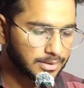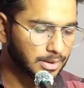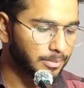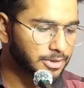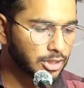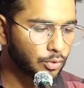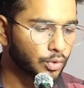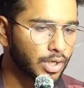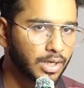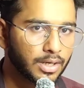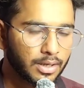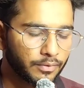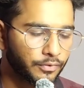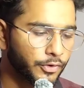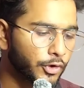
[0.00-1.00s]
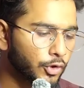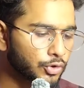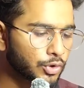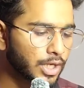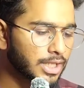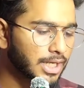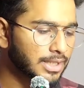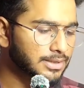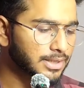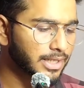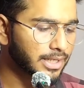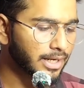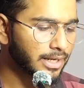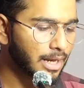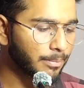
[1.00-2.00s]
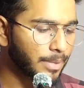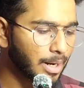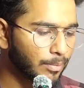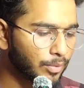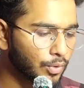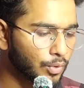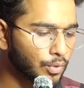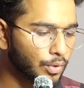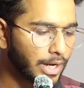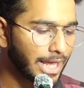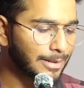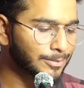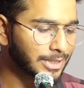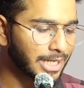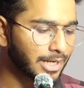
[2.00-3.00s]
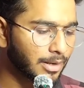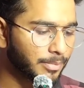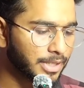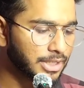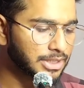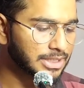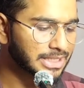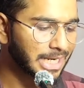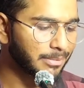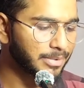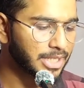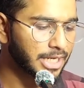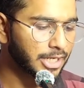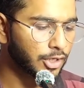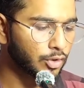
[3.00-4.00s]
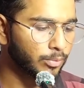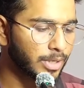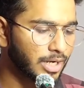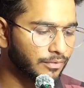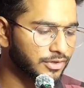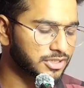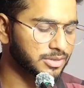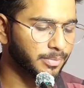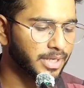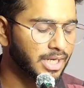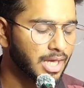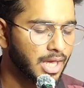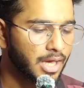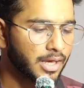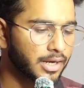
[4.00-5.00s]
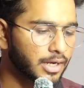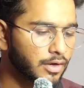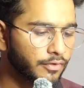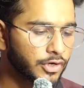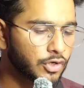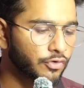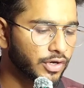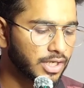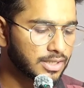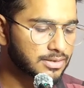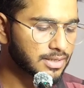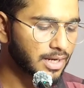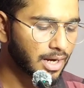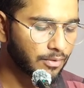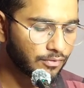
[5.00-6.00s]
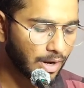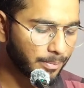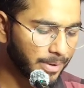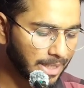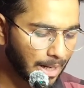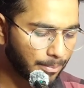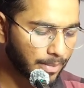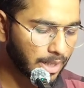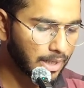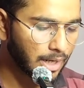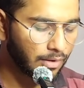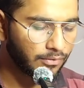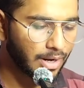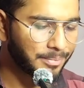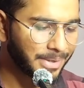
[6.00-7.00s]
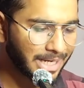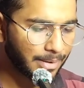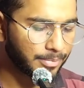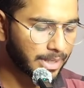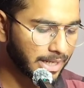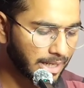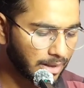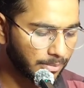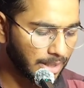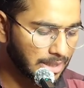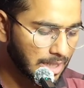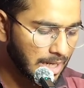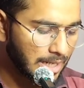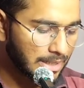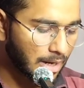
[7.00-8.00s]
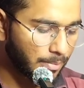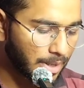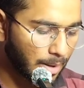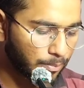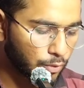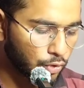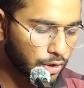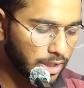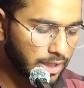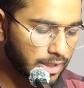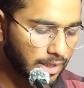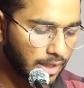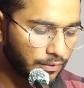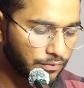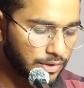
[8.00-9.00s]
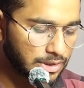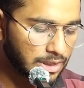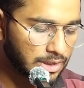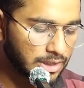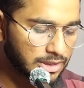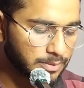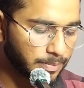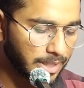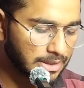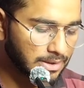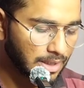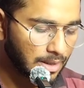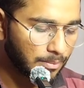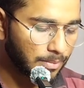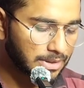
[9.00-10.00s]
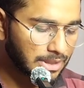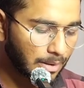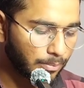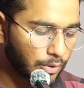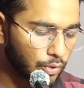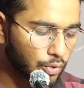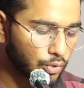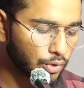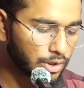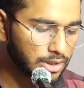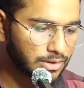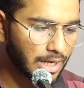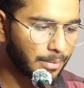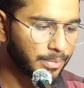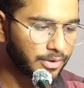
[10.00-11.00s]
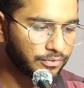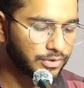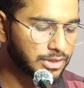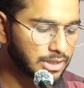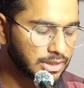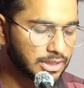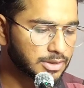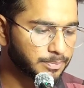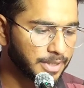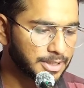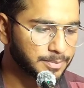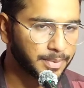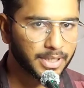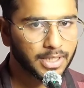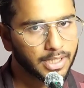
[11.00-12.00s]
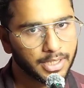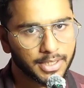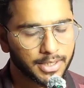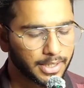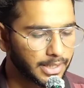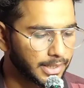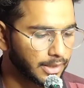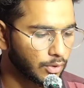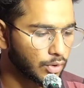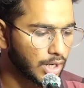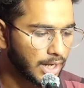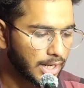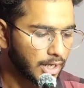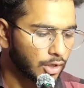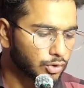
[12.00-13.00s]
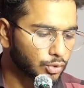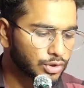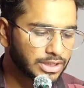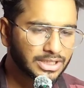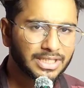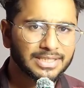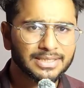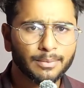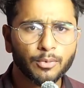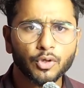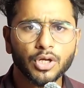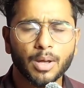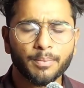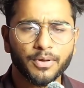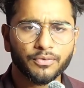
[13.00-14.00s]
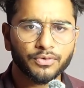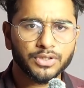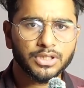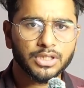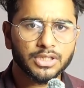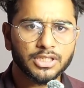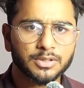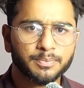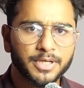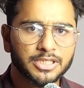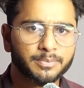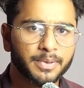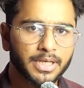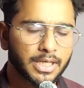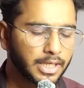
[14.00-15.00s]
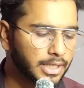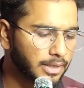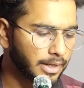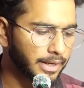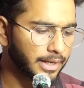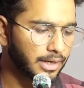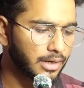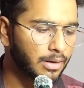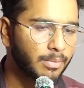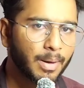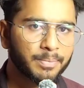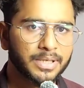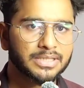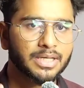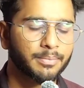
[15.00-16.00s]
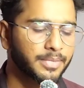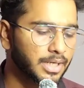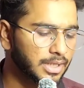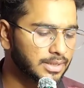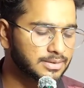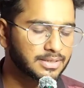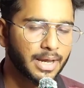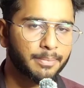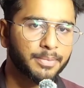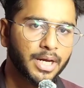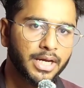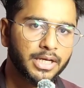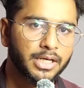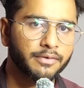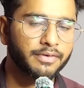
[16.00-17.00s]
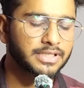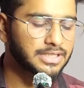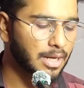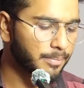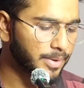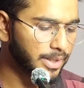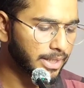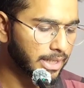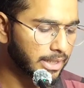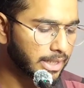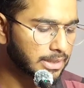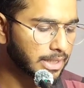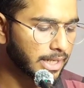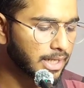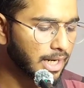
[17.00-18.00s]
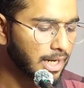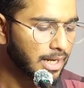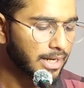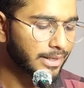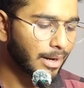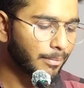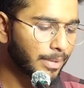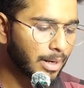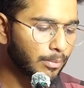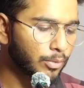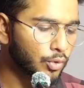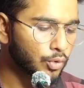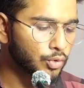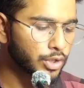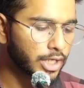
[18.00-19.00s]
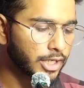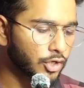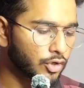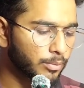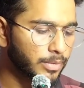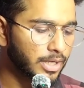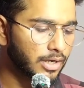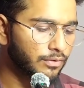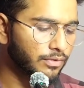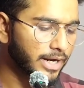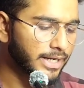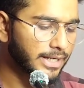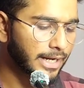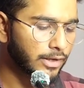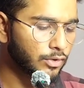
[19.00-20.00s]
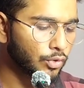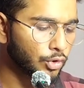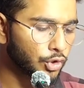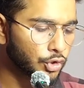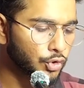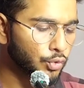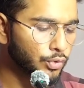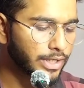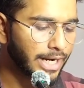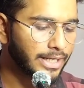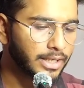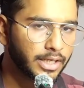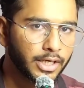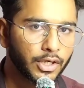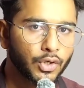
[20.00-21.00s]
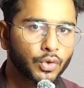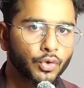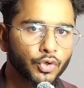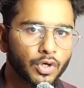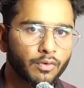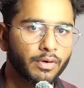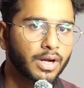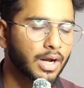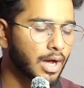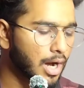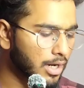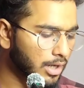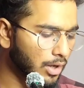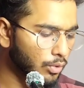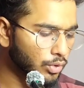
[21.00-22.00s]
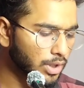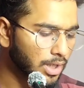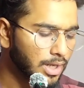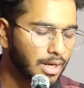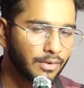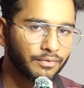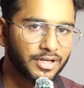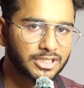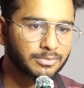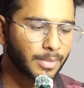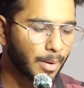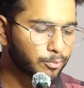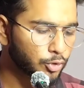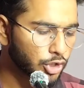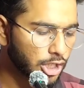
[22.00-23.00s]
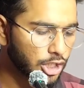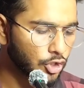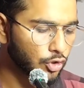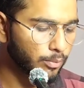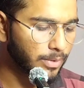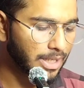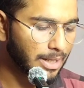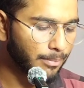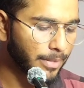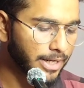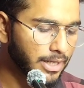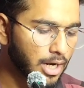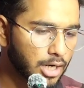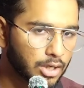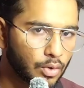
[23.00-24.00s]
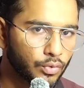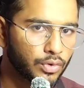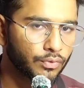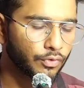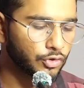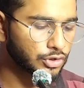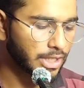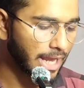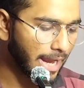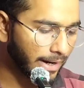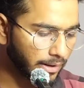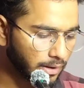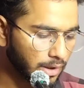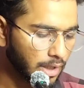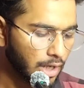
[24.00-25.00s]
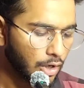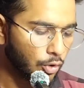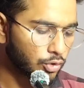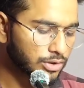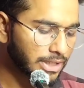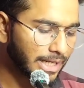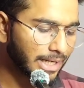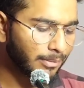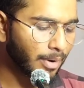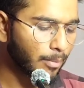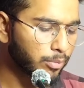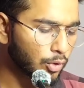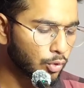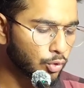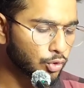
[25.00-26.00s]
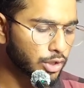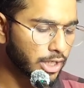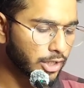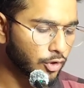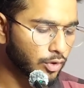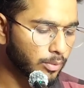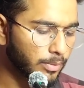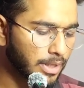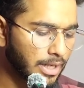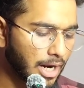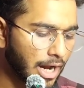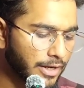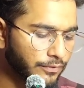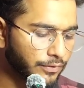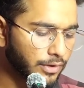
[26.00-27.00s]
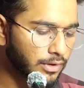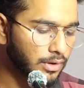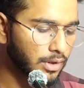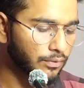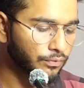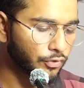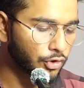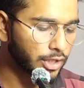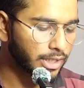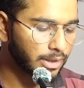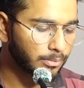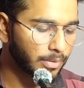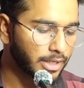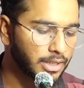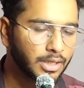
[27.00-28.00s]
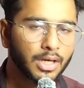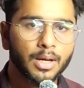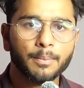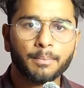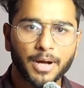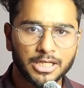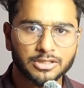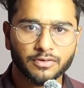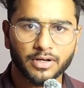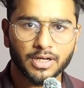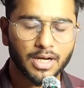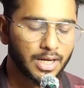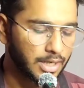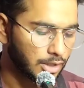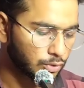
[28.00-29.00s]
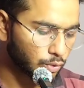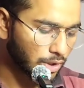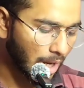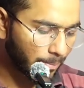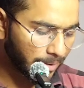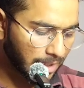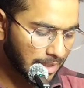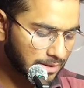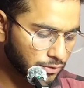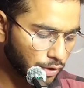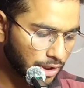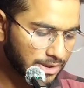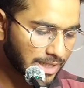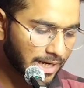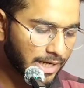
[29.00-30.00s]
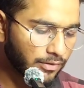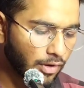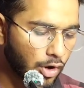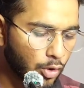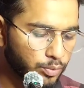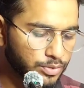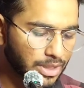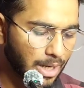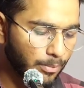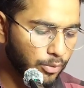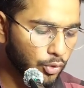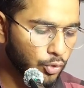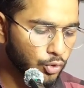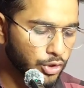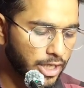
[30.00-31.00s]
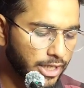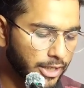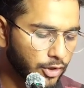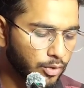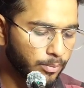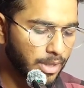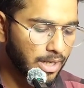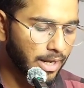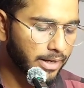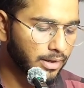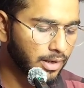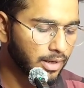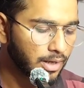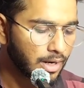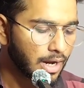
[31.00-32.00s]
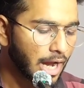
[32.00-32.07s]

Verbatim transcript: समझ रहे हो ना वीडियो को थोड़ा ध्यान से देखना यहाँ पर आप लोगों को हेल्प सेंटर में नीचे की साइड में देखने को मिलेगा मिलेगा फर्स्ट में रिकवर यूवर इंस्टाग्राम वहाँ पे टैप करना वहाँ पे टैप करने के बाद यहाँ पर आपको क्लिक करना विजिट दिस पेज बस आप लोगों को यहाँ पर विजिट दिस पेज पर क्लिक कर लेना होगा तो जैसे कैसे आप लोग यहाँ पर विजिट दिस पेज पर क्लिक करेंगे अब आपके सामने इस टाइप का इंटरफेस यहाँ पे निकल के जाएगा यहाँ पर आप लोगों को देखने को मिलेगा वाई कैन नॉट यू गेट इन टू योर अकाउंट फर्स्ट में आपको देखने को मिलेगा माई अकाउंट वॉज हैक्ड और सेकंड में आप लोगों को देखने को मिलेगा आई विल फॉरगेट एन माई पासवर्ड का तो यहाँ पर गई जो ये सेकंड वाला ऑप्शन आप लोगों को देखने को मिल रहा है ना